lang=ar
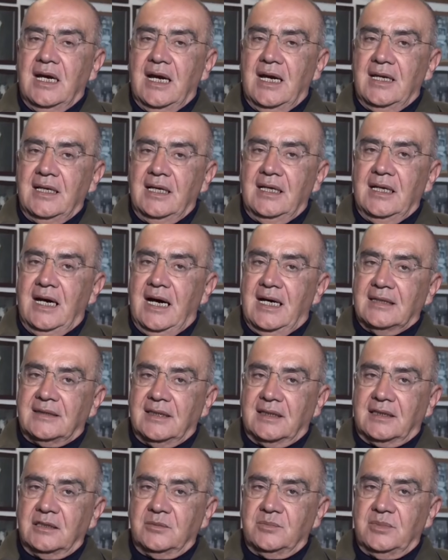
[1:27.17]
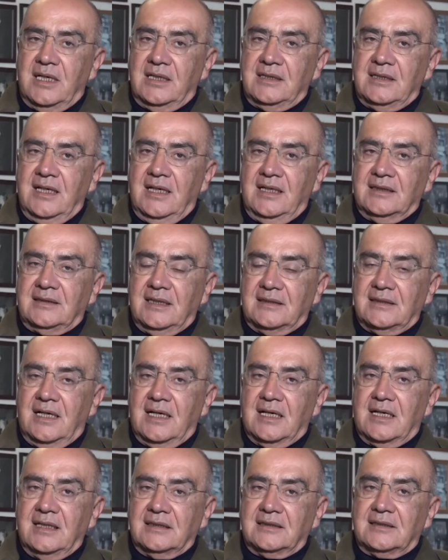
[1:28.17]
انا لا اعتقد بانها
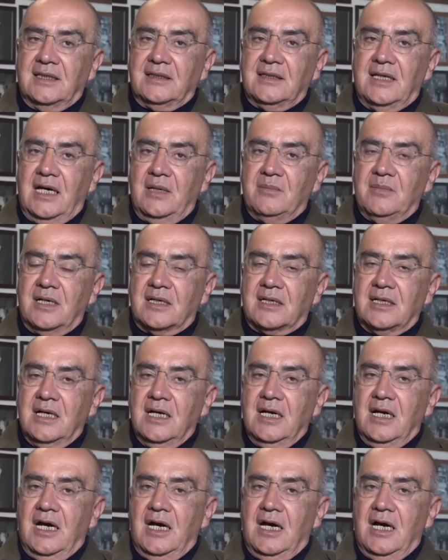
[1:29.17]
تضع خطا احمر